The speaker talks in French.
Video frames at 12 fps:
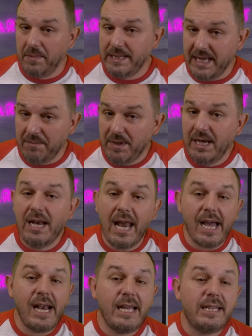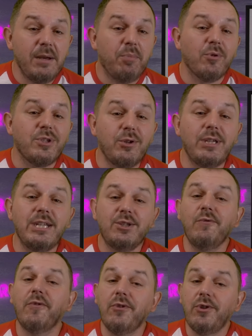mes amis, la réalité pour ceux qui
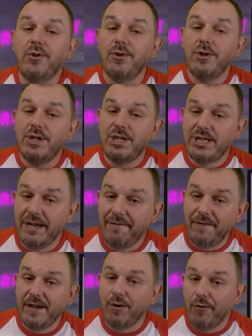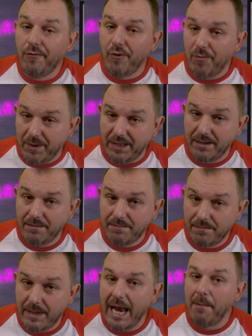souffrent de géphirophobie,
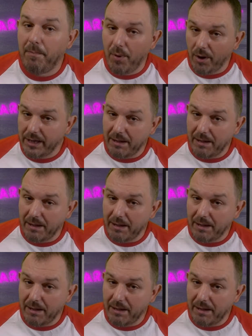la peur